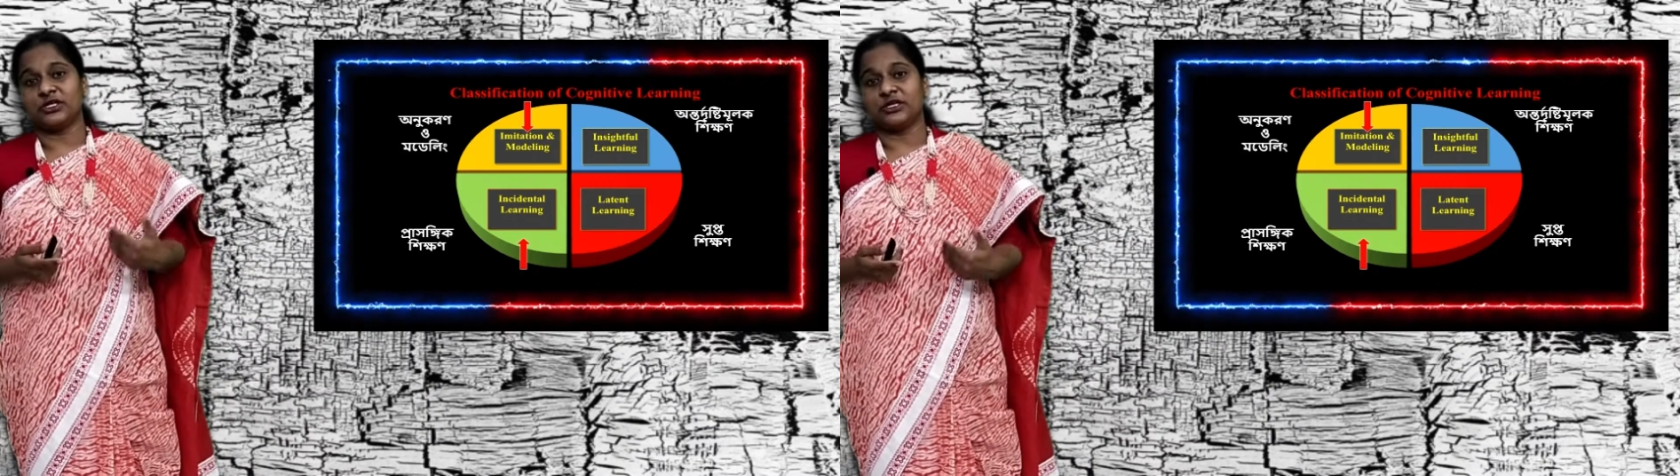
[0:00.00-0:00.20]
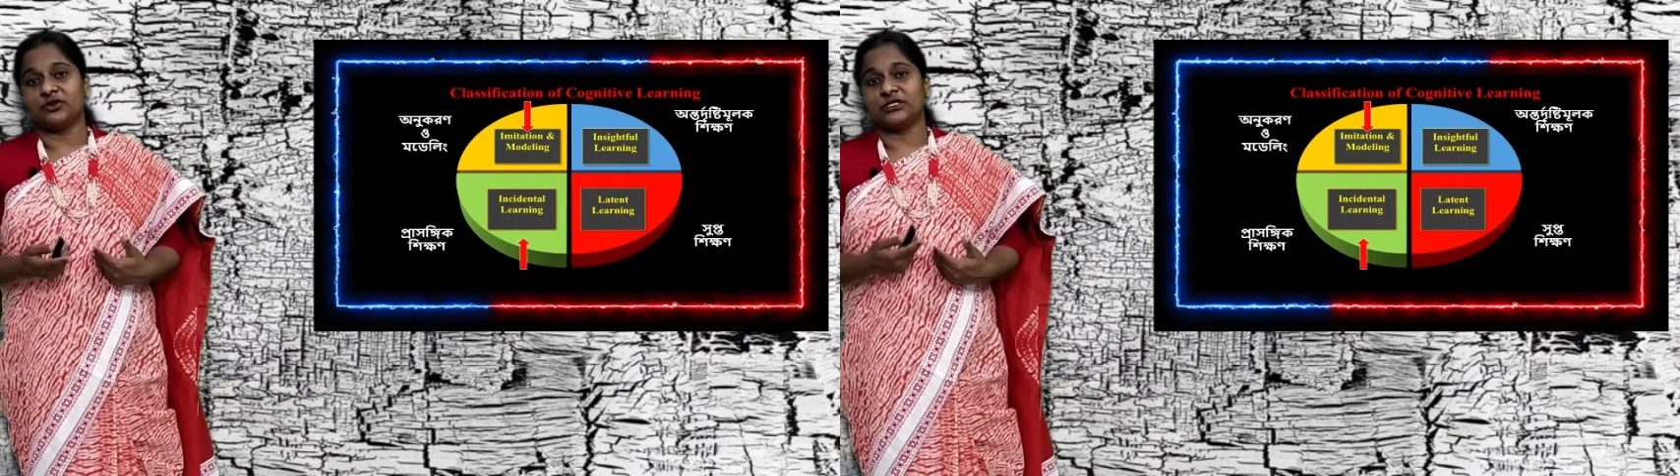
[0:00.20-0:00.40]

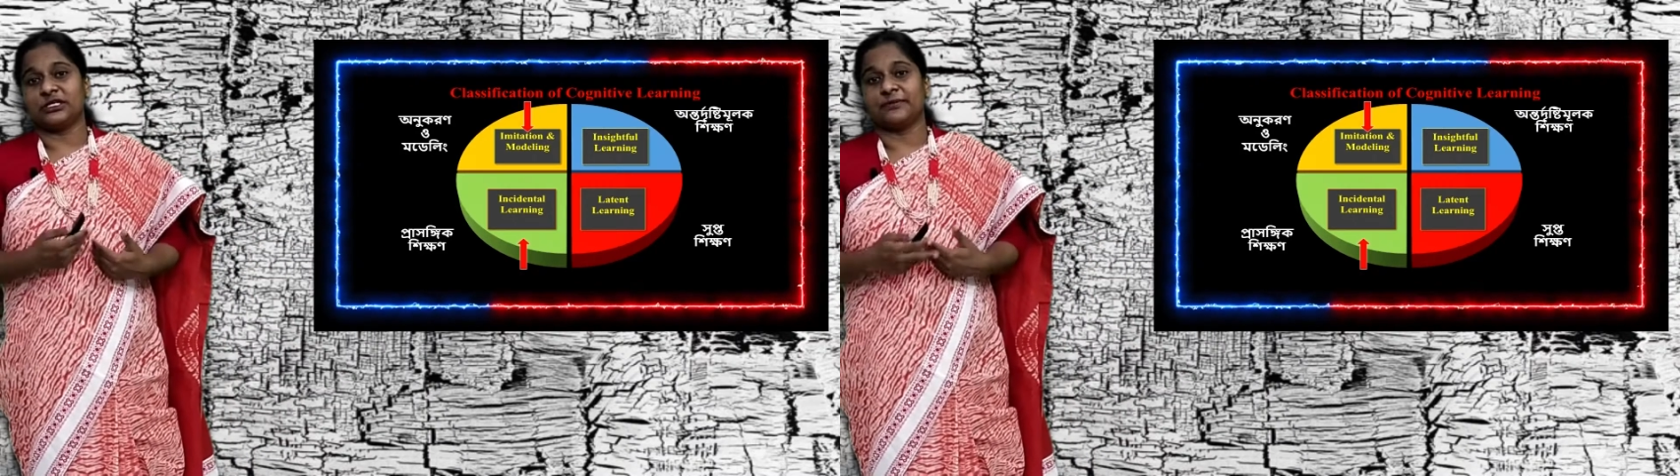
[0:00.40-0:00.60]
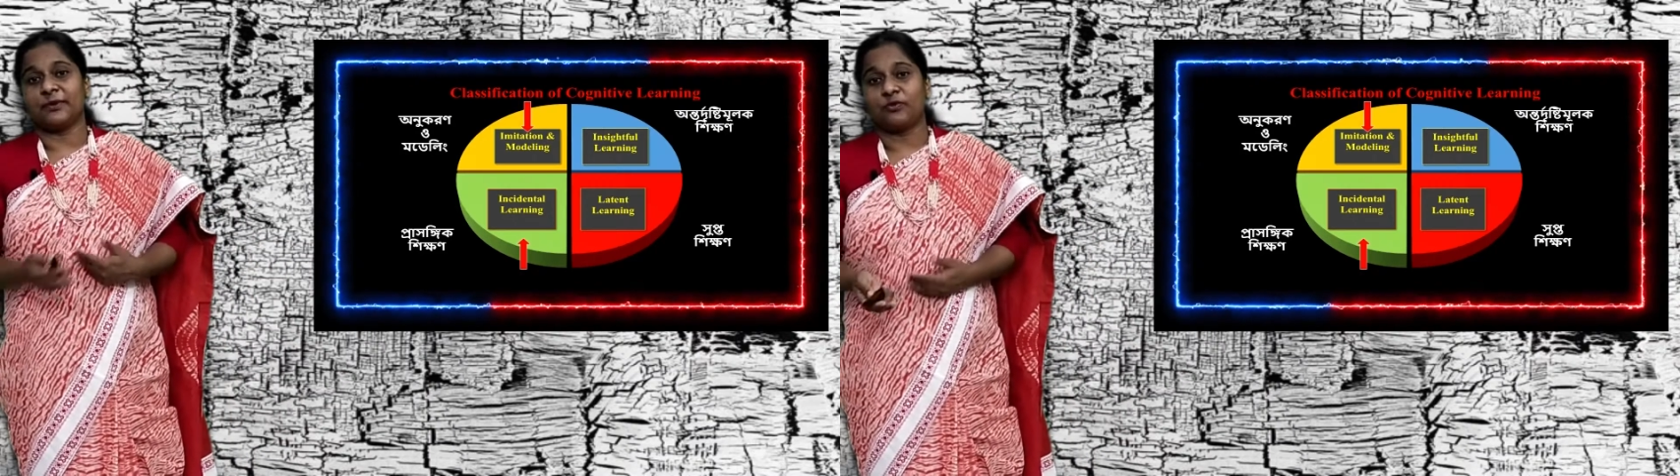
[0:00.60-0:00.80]
শিক্ষণ
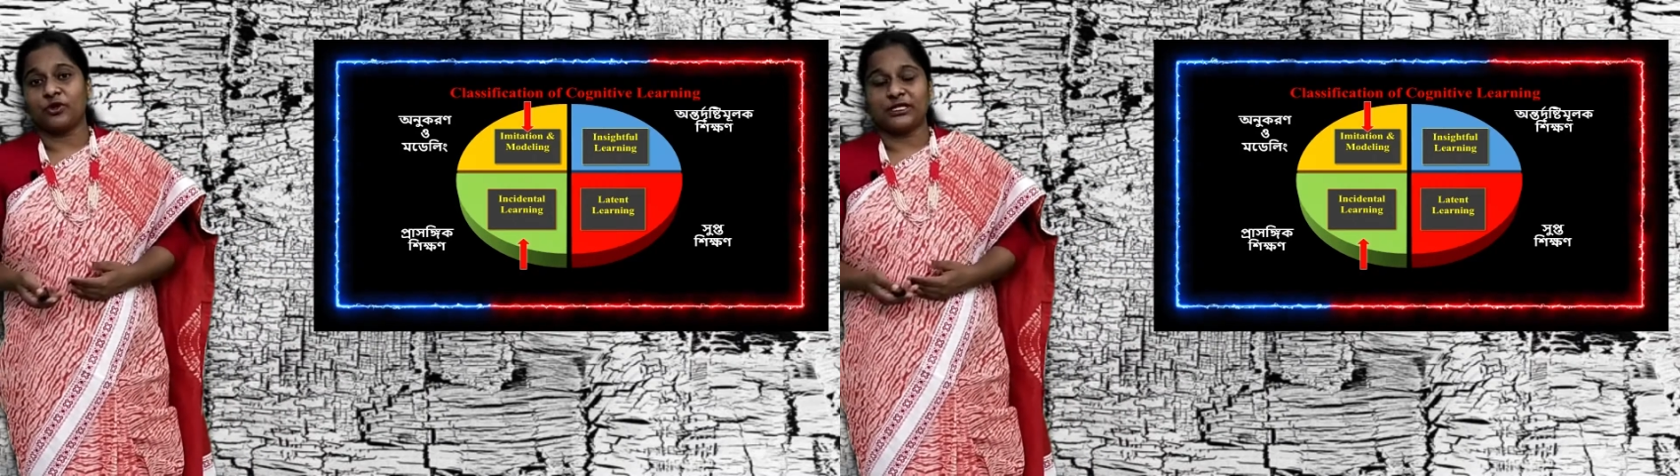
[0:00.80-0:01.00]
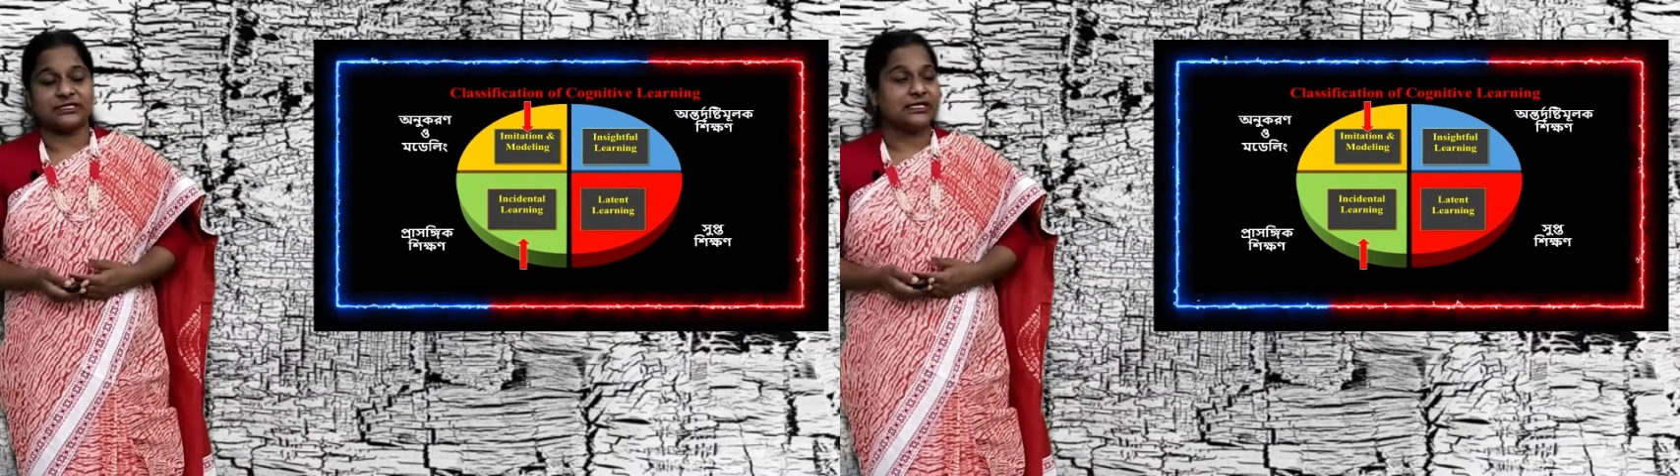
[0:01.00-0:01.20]
যেটা আমরা
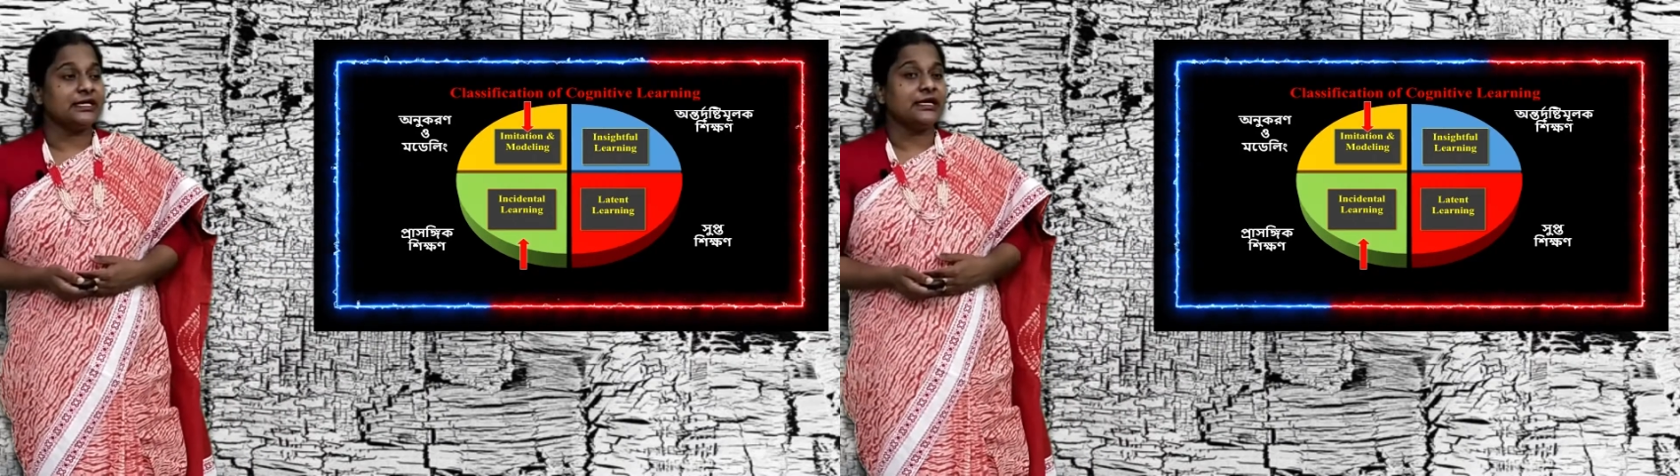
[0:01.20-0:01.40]
পড়েছি